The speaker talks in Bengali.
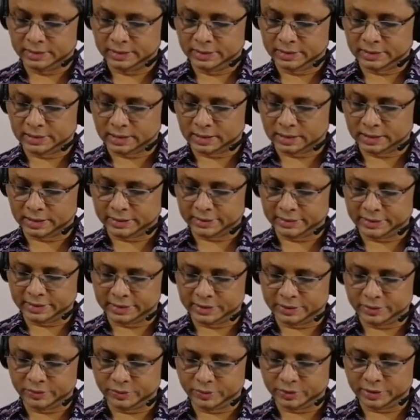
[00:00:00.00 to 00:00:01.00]
সারা
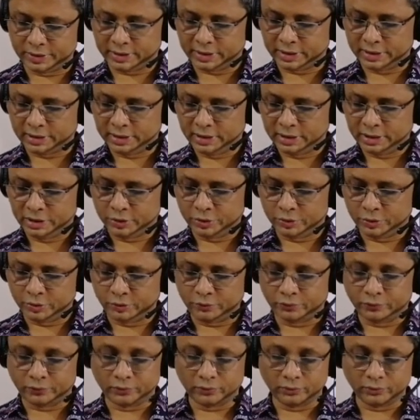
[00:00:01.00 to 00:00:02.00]
দেশ জুড়ে
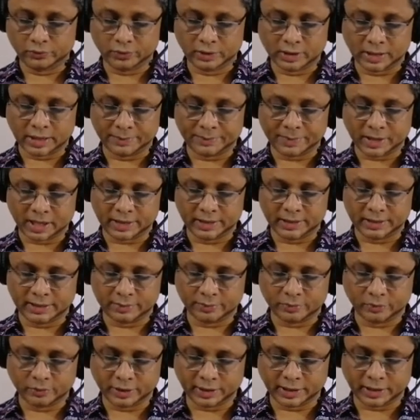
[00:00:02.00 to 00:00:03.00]
শুধু ফুল আর পাখিতে
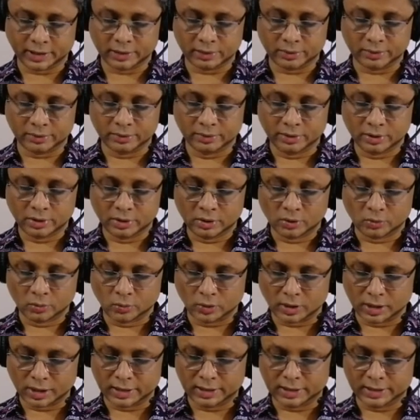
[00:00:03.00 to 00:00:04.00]
ভরে গেল
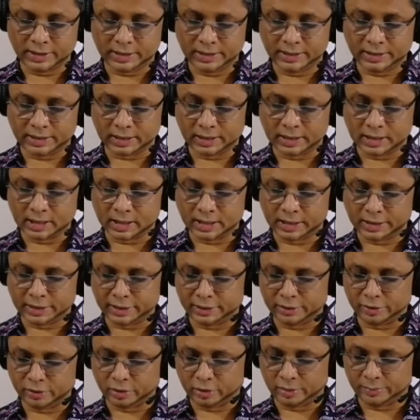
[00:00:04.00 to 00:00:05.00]
ওয়ানলি দ্য
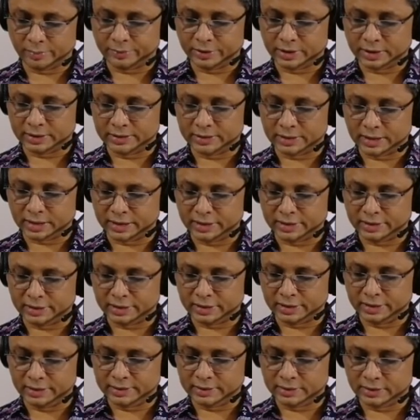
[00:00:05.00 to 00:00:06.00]
গার্ডেন অব দ্য জায়েন্ট
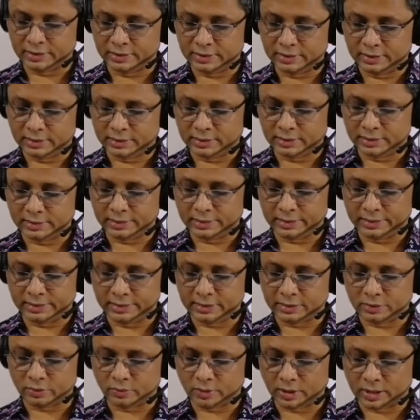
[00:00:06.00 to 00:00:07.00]
ইজ
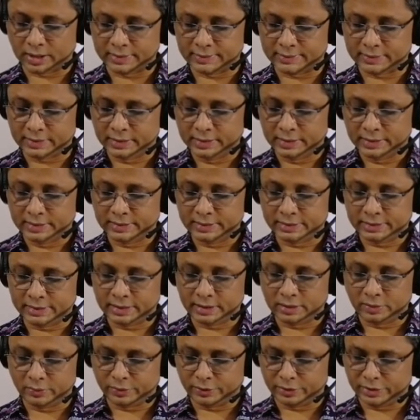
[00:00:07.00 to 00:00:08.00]
ইট ওয়াজ
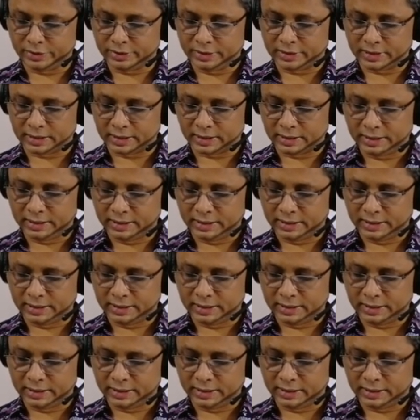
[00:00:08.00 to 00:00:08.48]
স্টিল উইন্টার